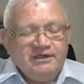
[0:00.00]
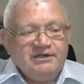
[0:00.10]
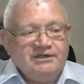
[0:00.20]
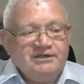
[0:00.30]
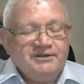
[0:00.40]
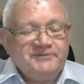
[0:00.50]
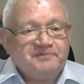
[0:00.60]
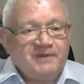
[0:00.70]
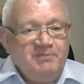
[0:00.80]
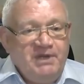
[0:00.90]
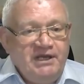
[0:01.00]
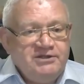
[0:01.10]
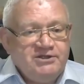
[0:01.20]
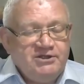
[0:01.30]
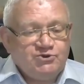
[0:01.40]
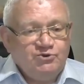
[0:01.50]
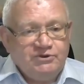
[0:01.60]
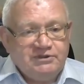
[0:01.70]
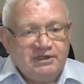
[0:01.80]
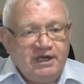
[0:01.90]
Э, меня
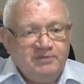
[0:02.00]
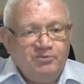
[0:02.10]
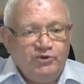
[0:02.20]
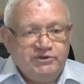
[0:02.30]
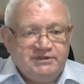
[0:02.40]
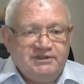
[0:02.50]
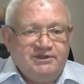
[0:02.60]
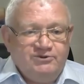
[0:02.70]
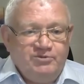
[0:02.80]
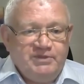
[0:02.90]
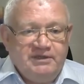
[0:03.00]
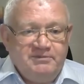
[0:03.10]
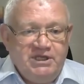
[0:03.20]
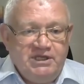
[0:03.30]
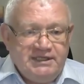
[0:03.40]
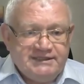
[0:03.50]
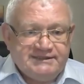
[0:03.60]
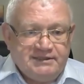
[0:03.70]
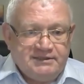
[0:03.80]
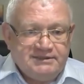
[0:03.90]
интересует, как будет эта экономика
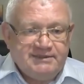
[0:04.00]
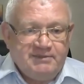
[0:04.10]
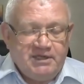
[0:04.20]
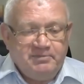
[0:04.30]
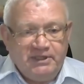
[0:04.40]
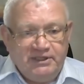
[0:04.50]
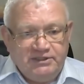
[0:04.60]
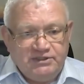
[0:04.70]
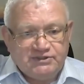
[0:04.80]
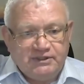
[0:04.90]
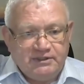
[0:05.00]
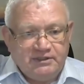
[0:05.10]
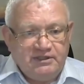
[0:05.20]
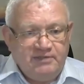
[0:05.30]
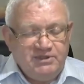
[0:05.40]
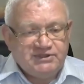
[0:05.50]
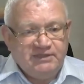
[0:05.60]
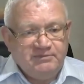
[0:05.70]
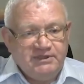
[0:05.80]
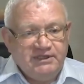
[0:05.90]
меняться, сама и политическая, и
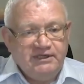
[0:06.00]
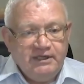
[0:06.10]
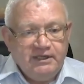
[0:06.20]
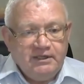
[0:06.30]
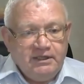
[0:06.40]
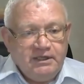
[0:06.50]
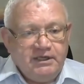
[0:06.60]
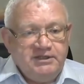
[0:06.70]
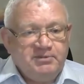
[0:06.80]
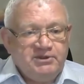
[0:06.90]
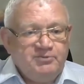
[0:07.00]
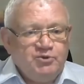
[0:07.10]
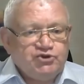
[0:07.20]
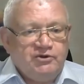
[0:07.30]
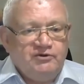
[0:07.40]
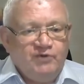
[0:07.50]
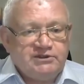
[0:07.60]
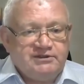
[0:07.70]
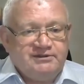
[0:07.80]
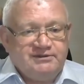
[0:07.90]
экономическая модель. Э, не потому, что
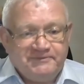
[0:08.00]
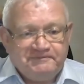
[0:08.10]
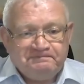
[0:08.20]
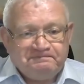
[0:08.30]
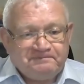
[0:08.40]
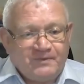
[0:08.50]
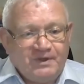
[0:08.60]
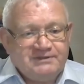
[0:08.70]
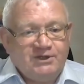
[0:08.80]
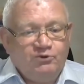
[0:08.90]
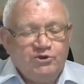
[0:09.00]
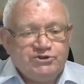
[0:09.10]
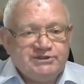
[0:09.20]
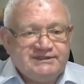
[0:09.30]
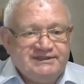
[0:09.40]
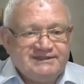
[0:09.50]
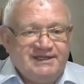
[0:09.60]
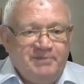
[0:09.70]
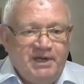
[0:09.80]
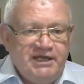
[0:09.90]
вот закончился
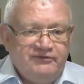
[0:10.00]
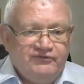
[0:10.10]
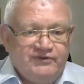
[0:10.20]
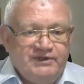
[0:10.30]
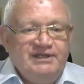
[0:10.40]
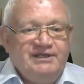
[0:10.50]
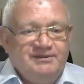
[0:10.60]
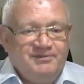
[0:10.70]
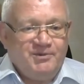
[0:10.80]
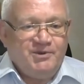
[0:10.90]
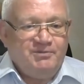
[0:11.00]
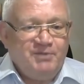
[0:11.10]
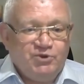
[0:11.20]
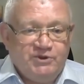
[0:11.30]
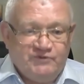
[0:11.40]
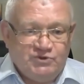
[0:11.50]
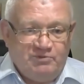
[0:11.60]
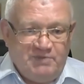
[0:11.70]
Назарбаев, и мы будем все